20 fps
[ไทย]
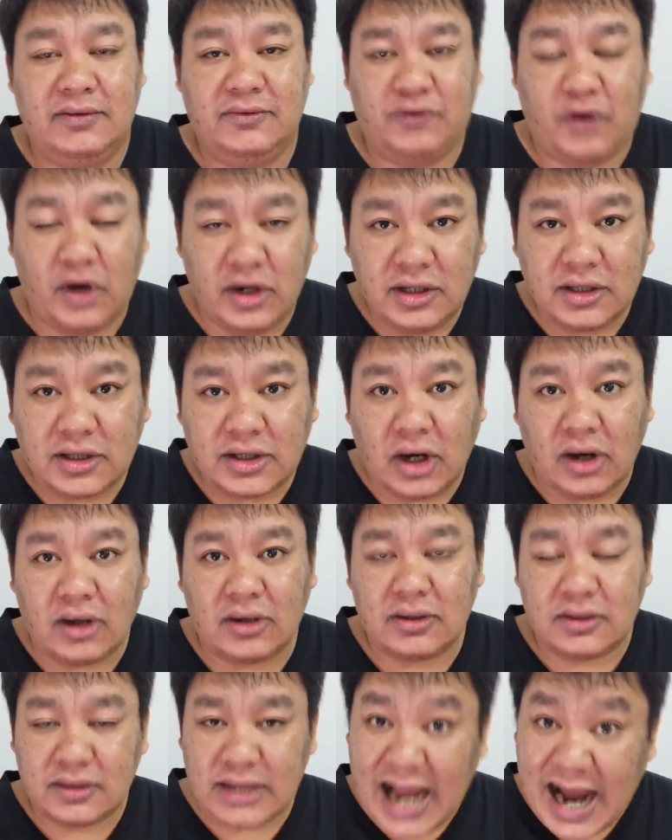ฝนตก
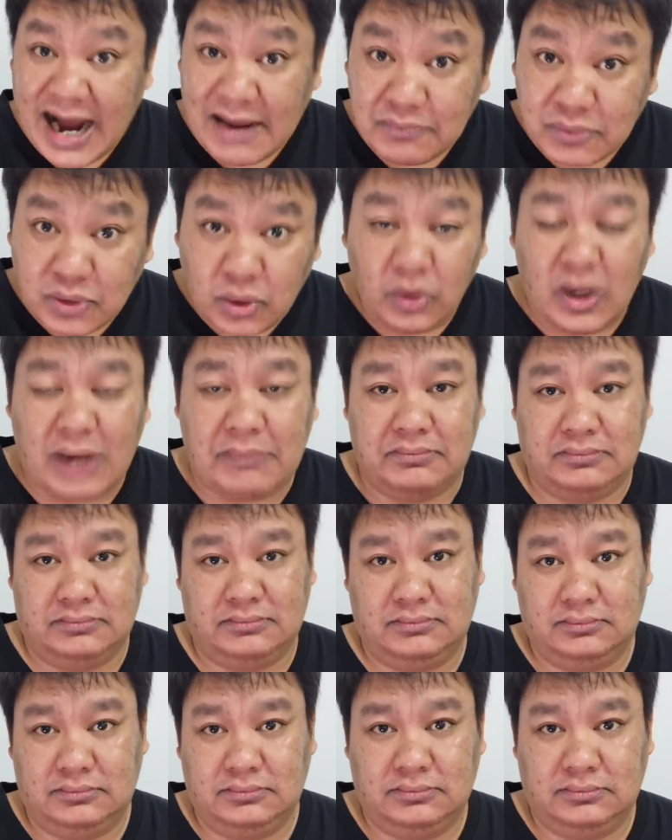น้ำท่วม
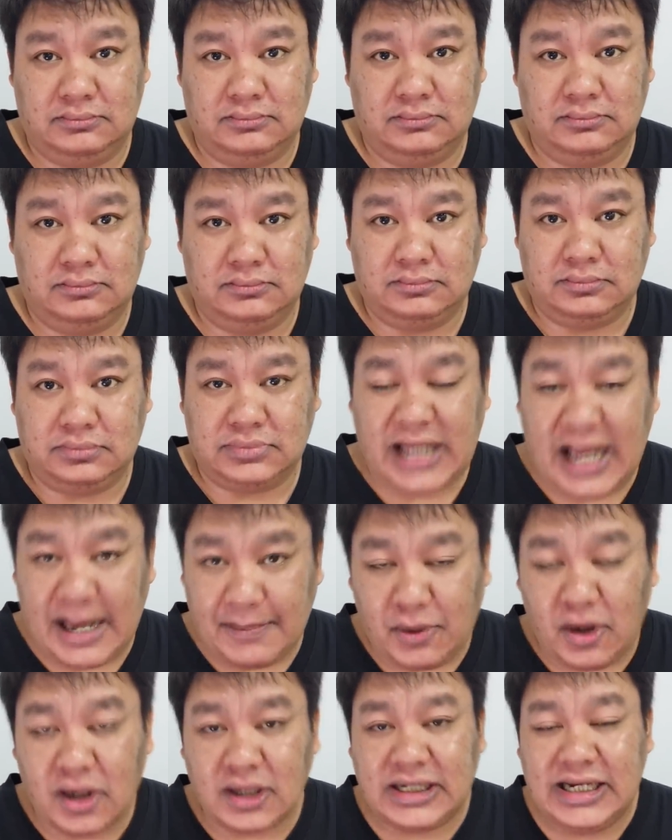แต่
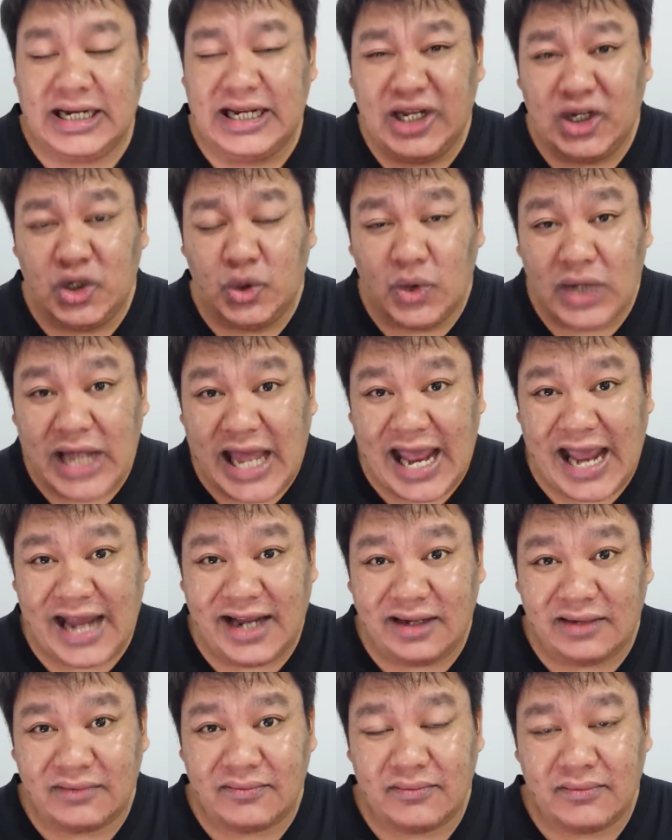พอถึงฤดูแล้ง
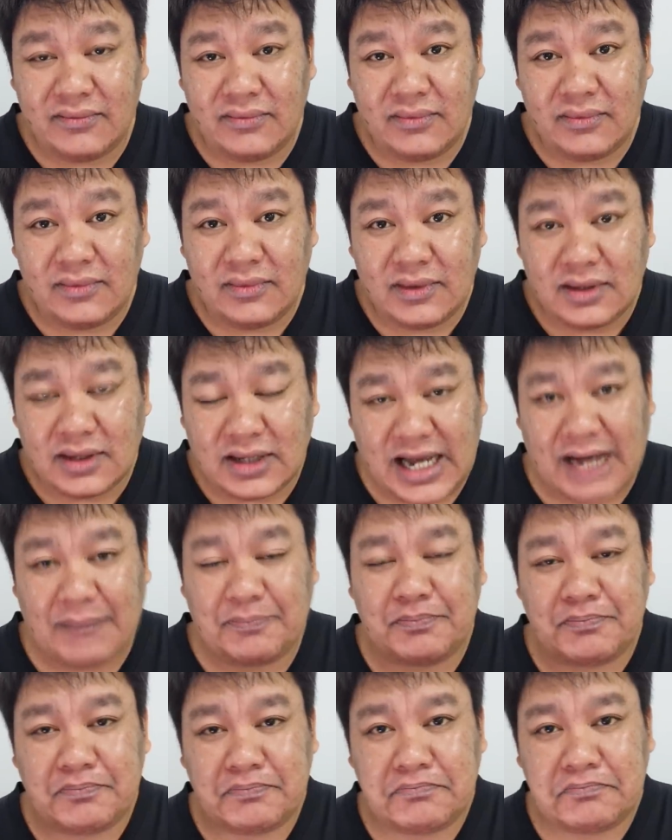กับ
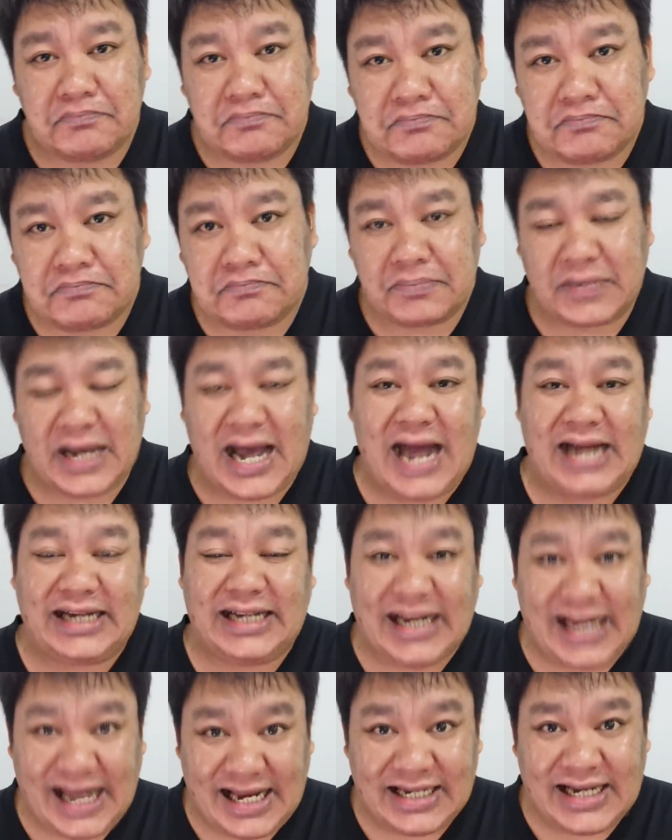ขาด
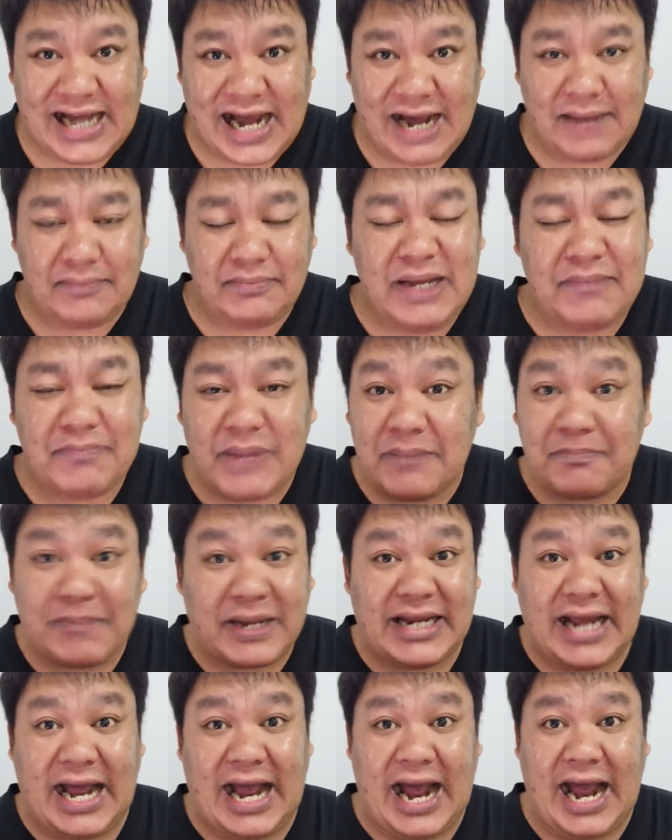แคลนน้ำนี่เป็น
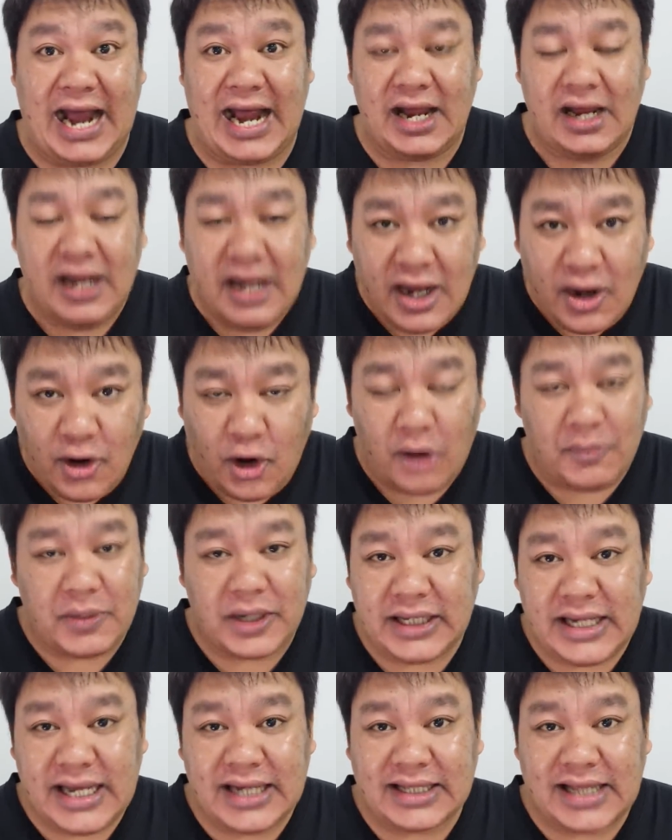ปัญหาของป
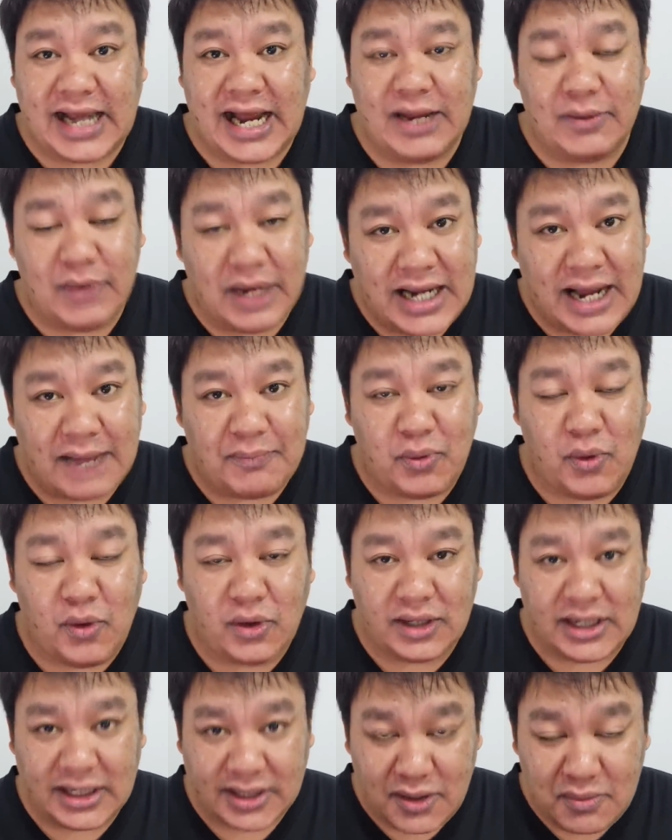ระเทศไทยเวลาพู
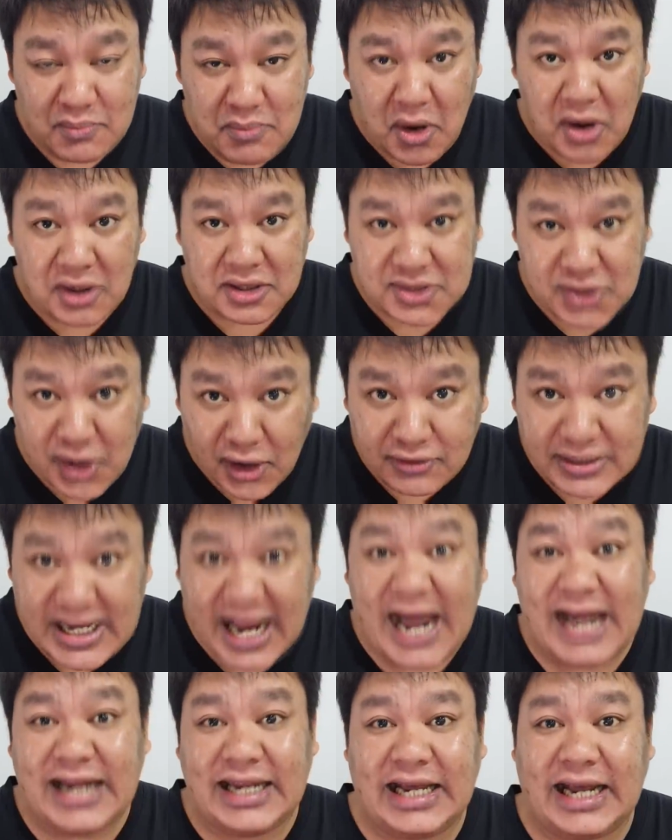ดเดี๋ยวต้องมองสอง
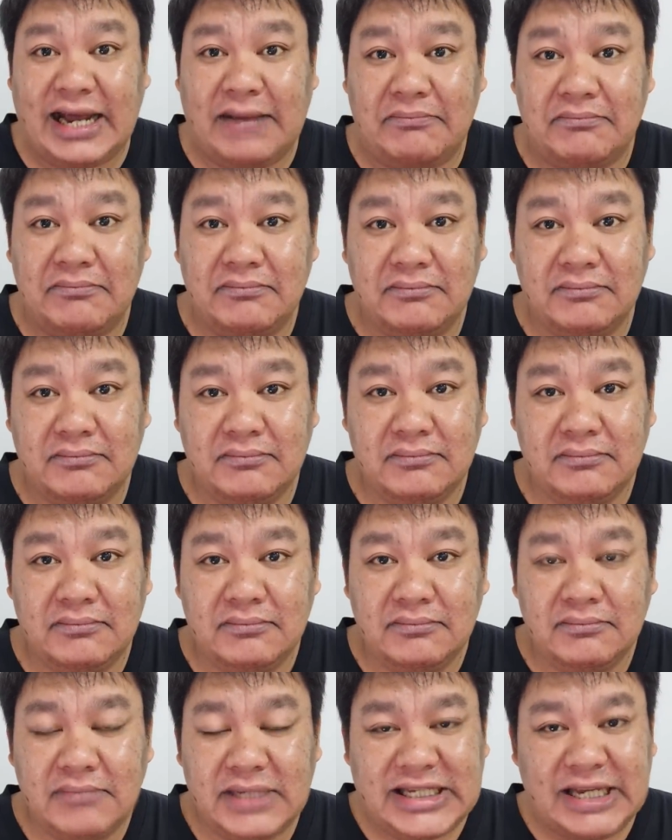ด้านนะครับ
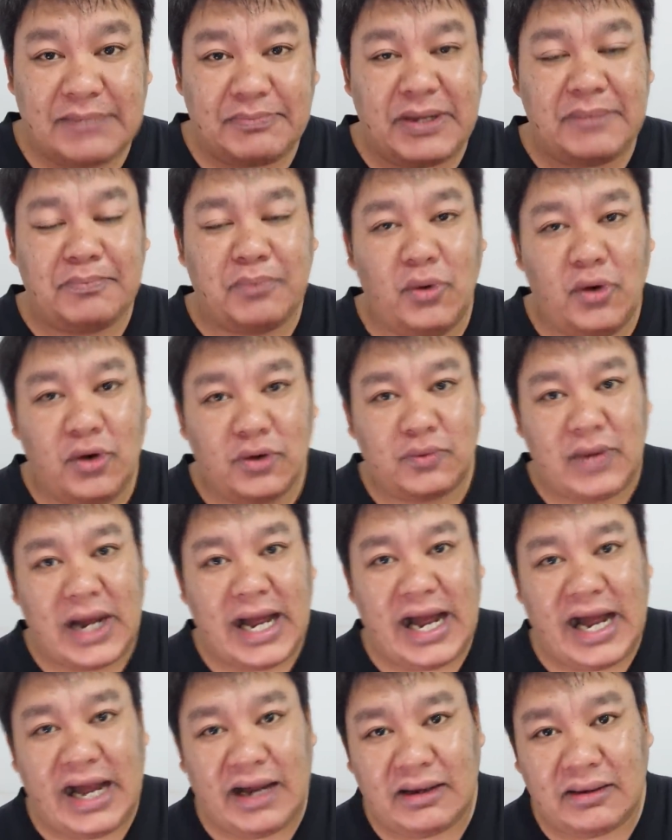ไม่ใช่ไปพูด
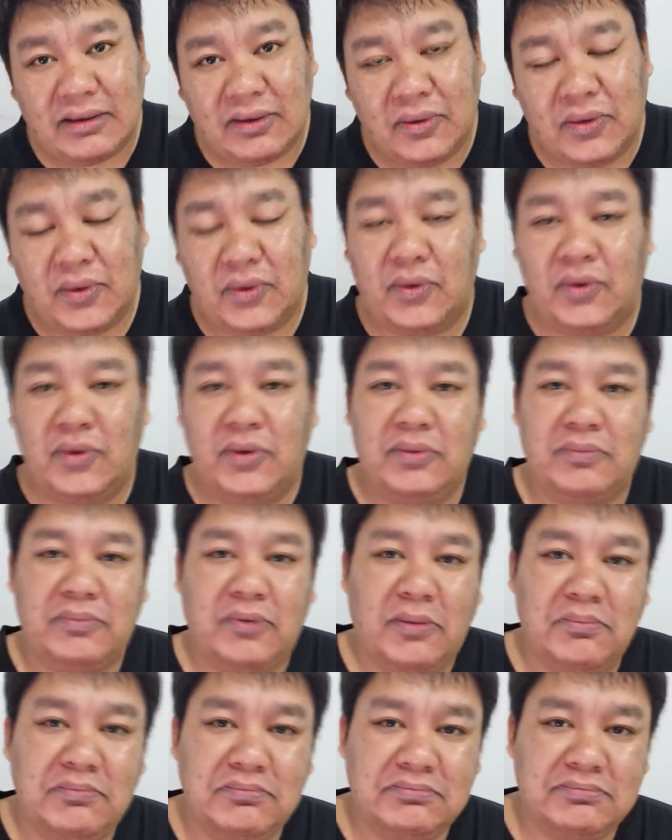ว่า โอ้โห
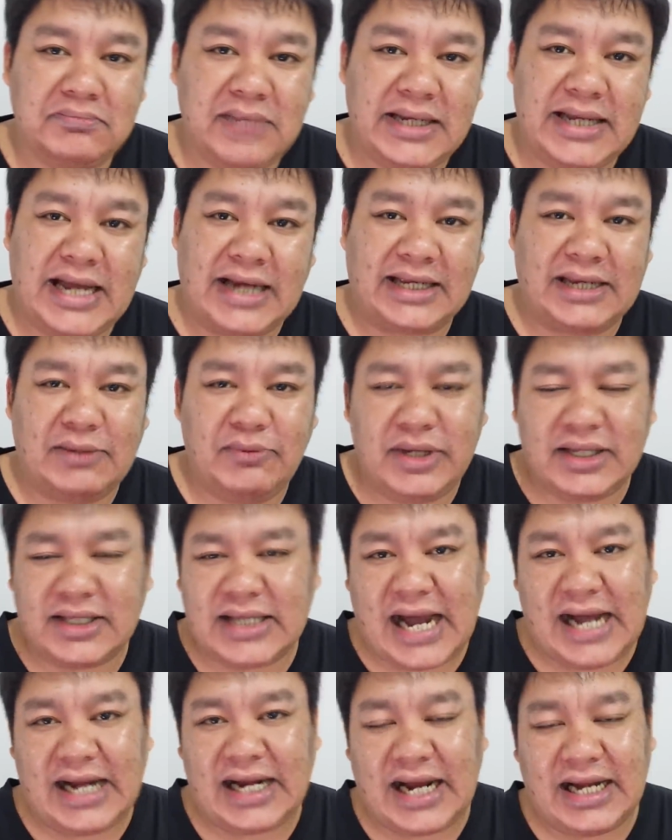ผมไม่อยากจะวิ
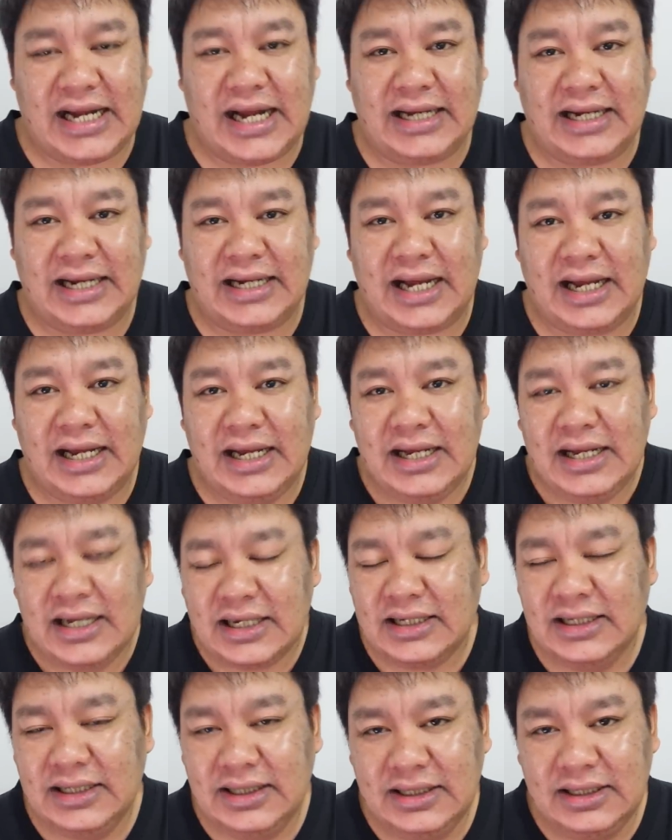จารณ์ขนาดนั้นน่ะ
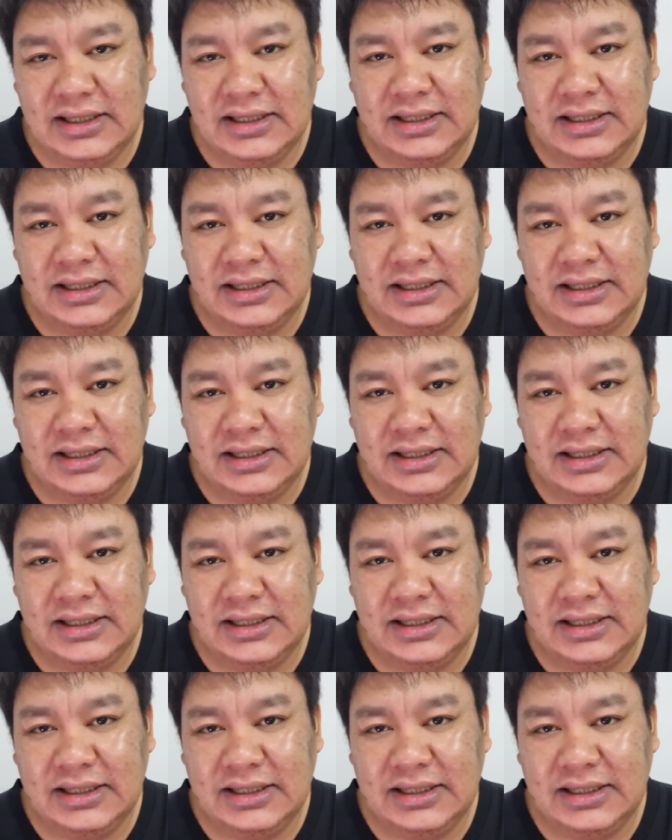คือ